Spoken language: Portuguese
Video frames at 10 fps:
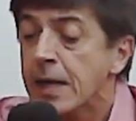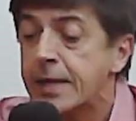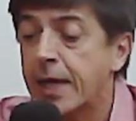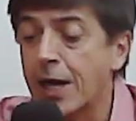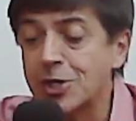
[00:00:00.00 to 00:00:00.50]

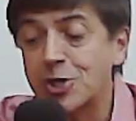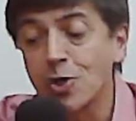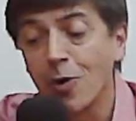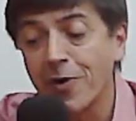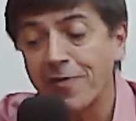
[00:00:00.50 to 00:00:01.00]
que este
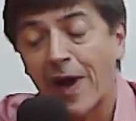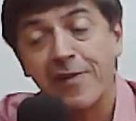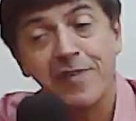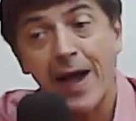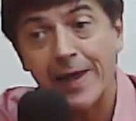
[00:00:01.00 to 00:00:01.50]
número vai
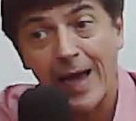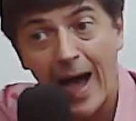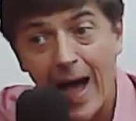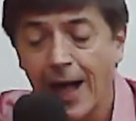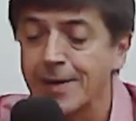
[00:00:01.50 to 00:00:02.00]

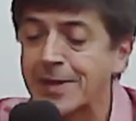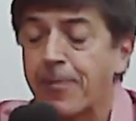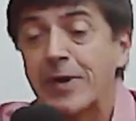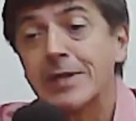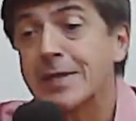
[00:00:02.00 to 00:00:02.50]
variar
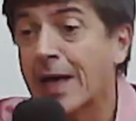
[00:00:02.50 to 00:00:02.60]
dependendo